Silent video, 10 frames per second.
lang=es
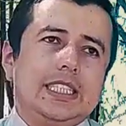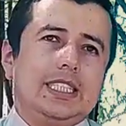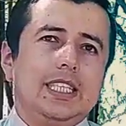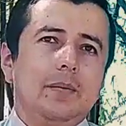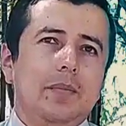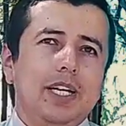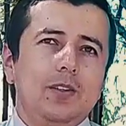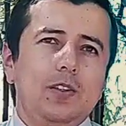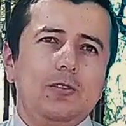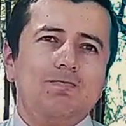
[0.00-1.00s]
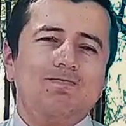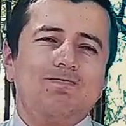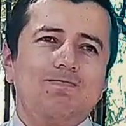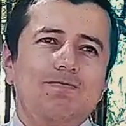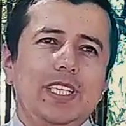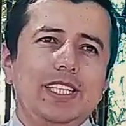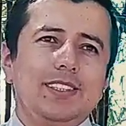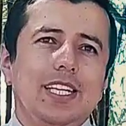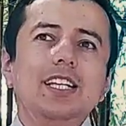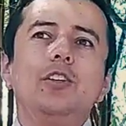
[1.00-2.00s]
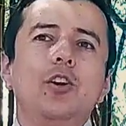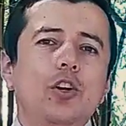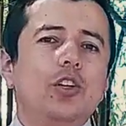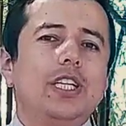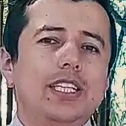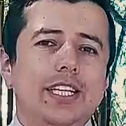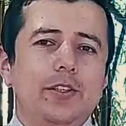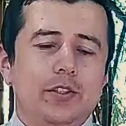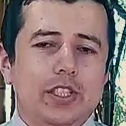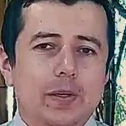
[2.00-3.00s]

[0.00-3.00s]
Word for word: Sin embargo, es el dolor el que nos